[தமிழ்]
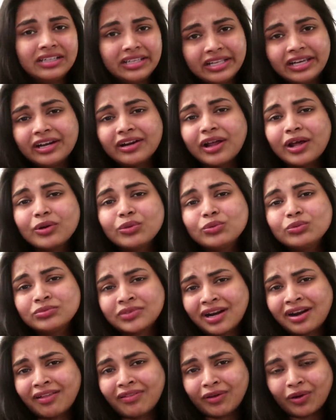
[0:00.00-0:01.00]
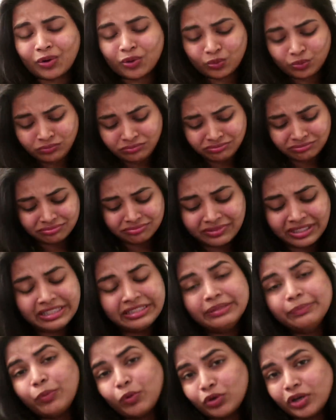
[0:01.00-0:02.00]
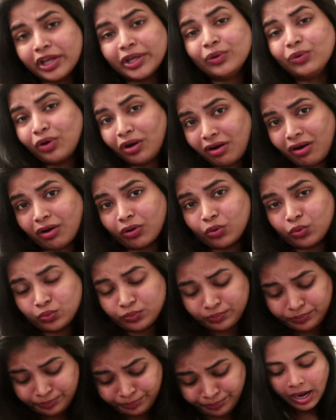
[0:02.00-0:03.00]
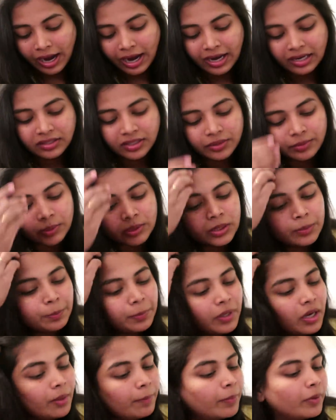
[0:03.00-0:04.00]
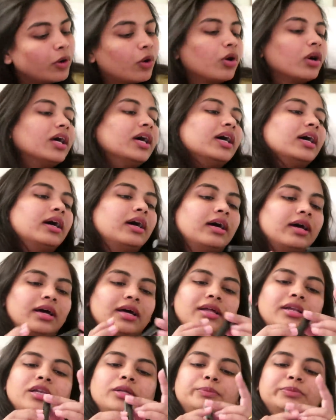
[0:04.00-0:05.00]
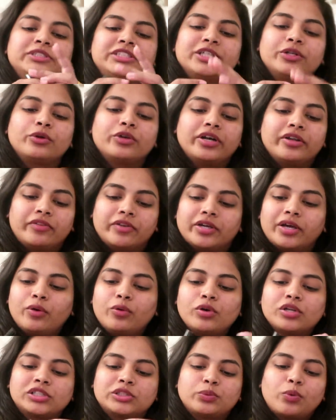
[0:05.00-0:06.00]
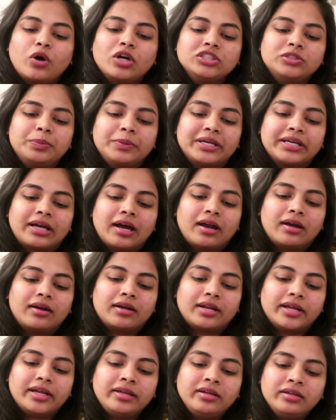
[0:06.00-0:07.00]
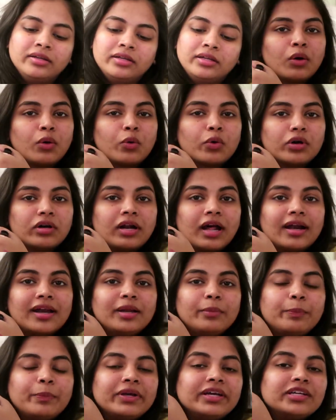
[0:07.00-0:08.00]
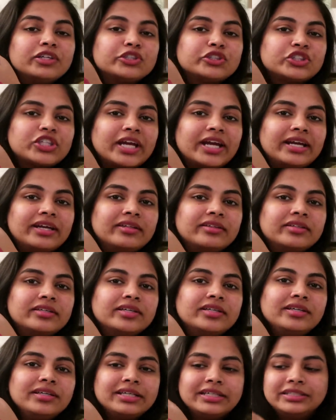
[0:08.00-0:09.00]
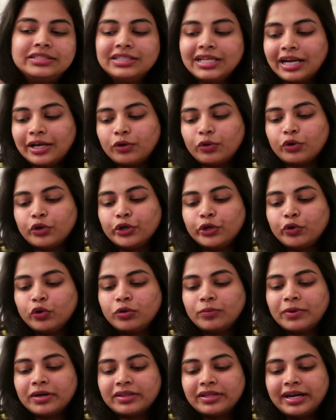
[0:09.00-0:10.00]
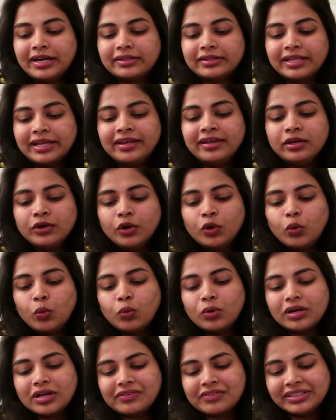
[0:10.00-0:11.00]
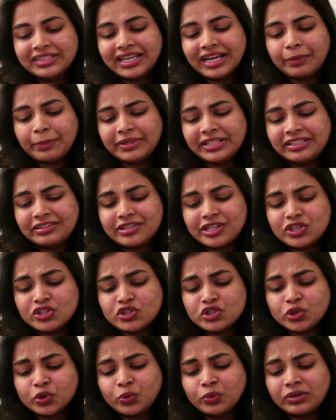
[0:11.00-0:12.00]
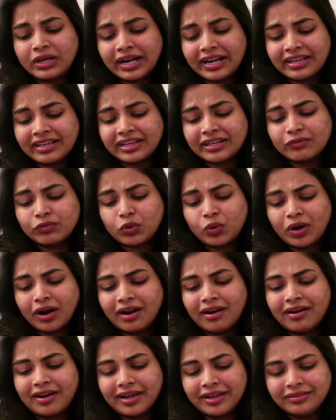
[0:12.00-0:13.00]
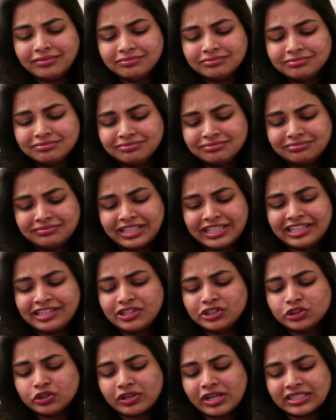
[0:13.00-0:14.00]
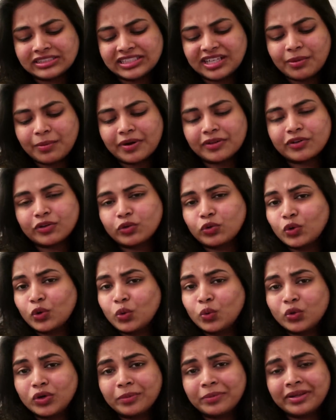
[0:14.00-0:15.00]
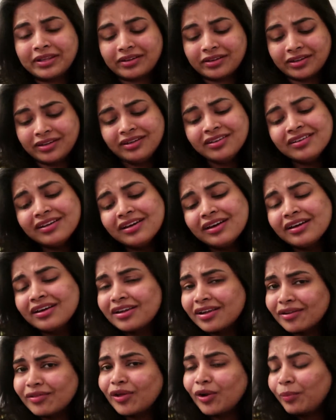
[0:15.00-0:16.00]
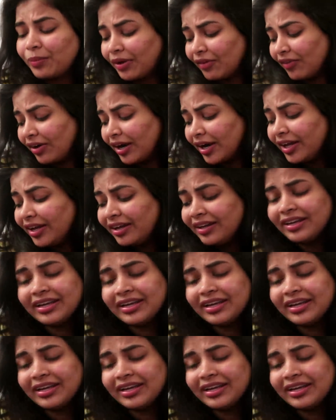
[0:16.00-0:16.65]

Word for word: இல்லைனாலும் நல்லா தான் இருக்கும் இது போட்டால் இன்னும் நல்லா இருக்கும் அடுத்தது வந்து பர்பிளோட லிப்ஸ்டிக் ஒன்று எடுத்திருக்கேன் உங்களுக்கு ஸ்வாட்ச் பண்ணி காட்டுறேன் ஒரு நல்ல பிங்க் ஷேடு இது இது அண்ட் ஒரு நியூட் மட்டும் தான் எடுத்தேன் உங்களுக்கு வந்து என்னை பற்றி தெரிஞ்சிருக்கும்னு நினைக்கிறேன் இவ்வளோ நாளில் தெரியலன்னு சொல்லி அசிங்கப்படுத்துறதுக்கு ஒரு கூட்டமே இருக்கு இருந்தாலும் பரவாயில்ல